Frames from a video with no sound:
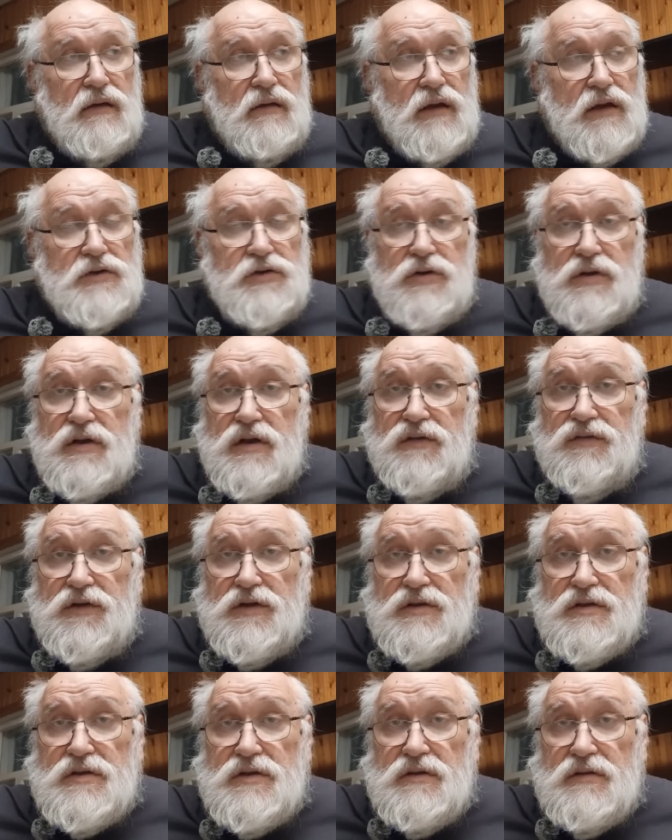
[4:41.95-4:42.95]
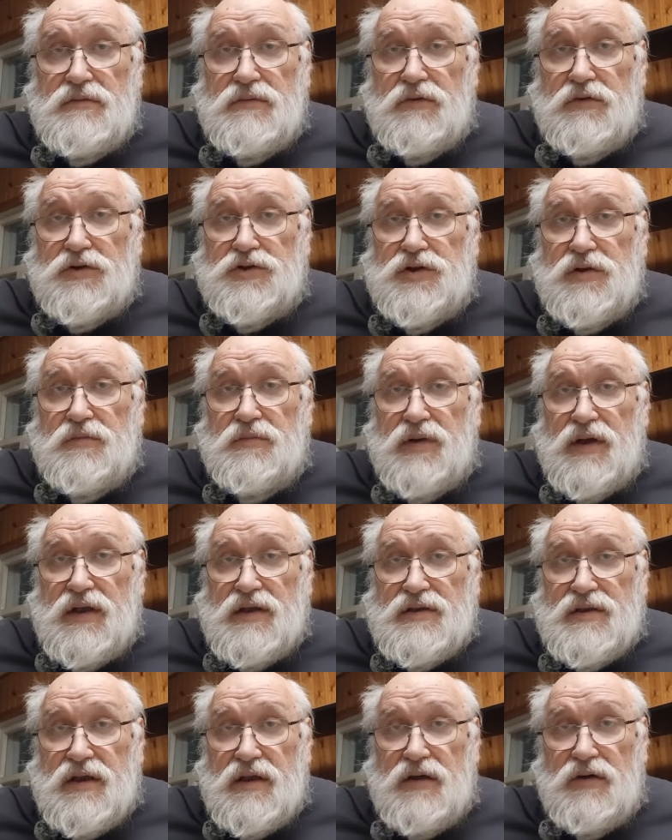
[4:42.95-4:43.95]
которая движется очень
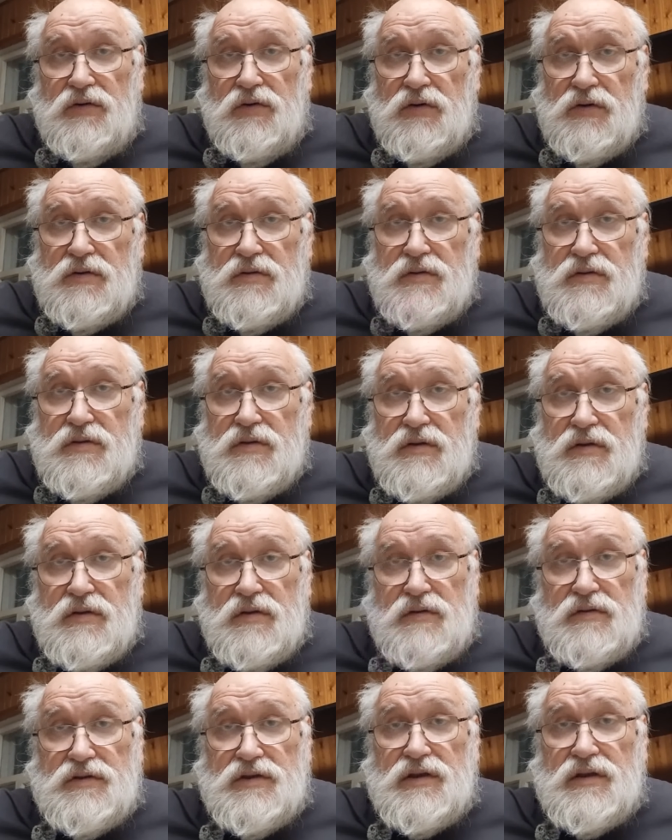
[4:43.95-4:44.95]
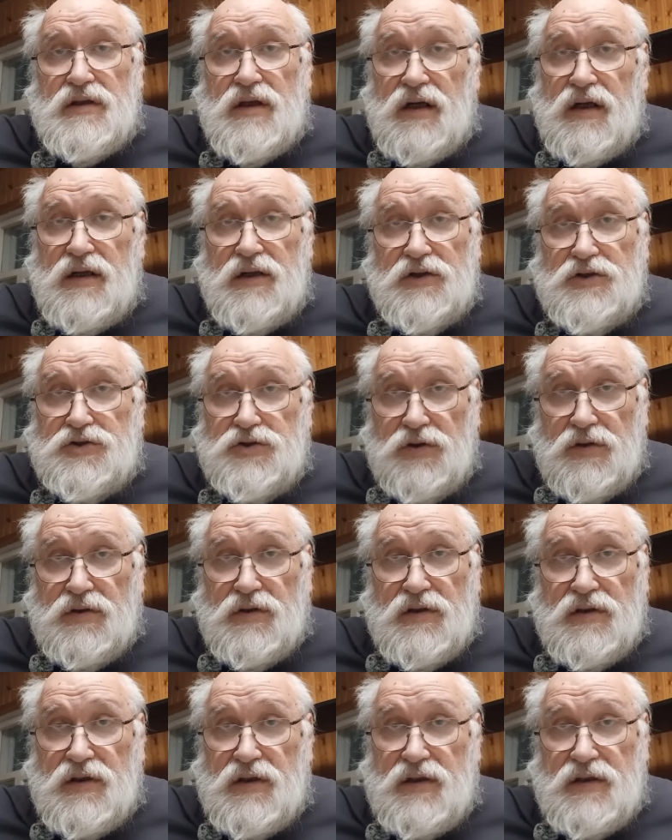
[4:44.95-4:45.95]
близко от э, центральной
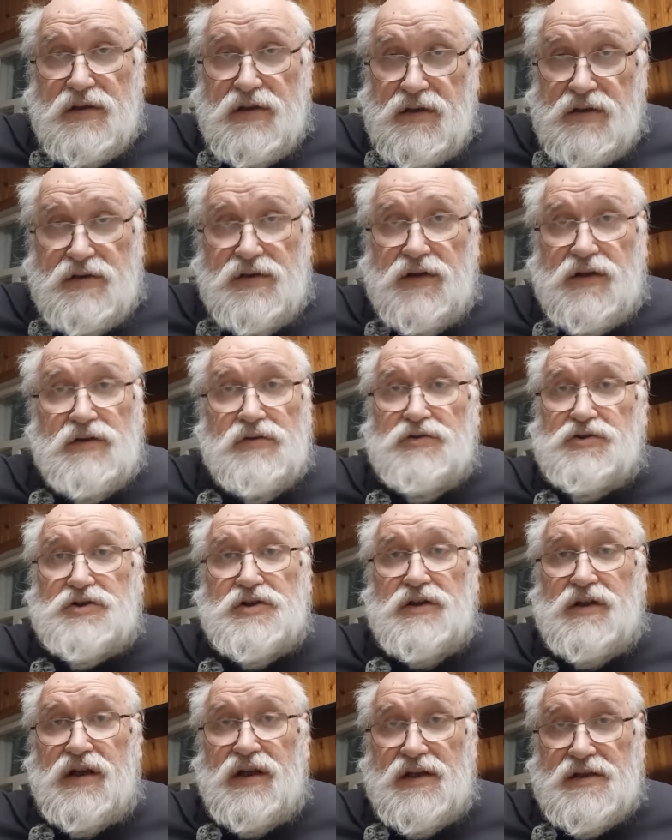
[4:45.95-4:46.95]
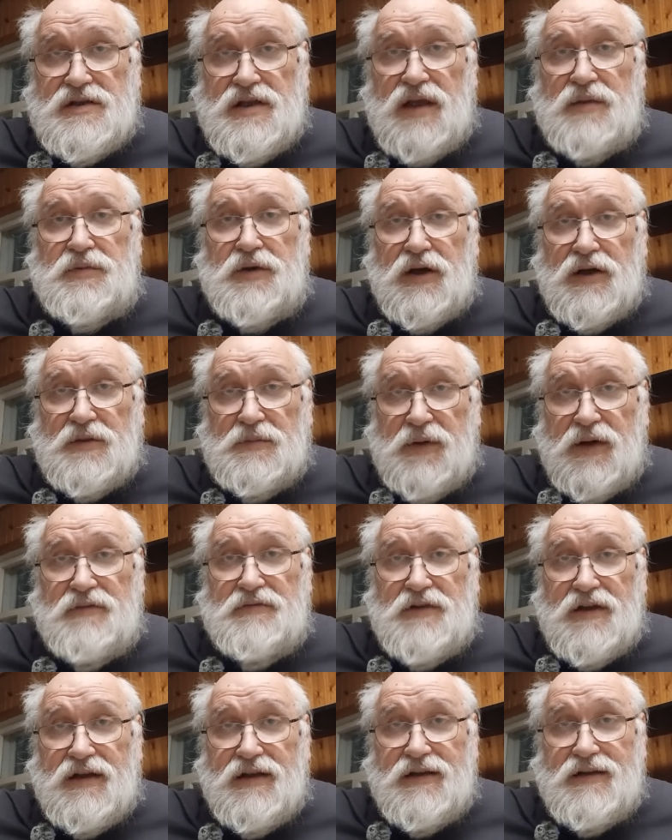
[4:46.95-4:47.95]
черной дыры. Действительно, очень интересный объект,
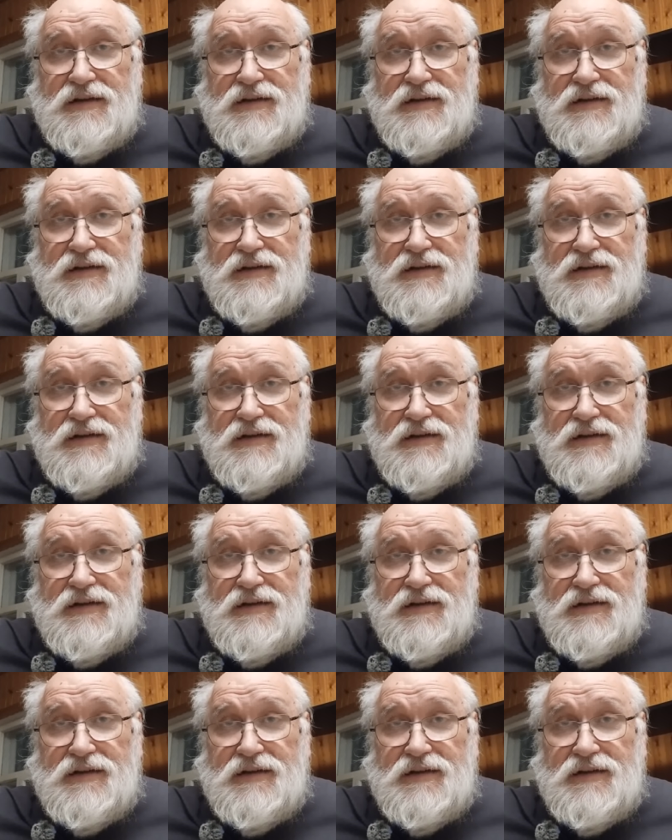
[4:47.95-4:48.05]
правда?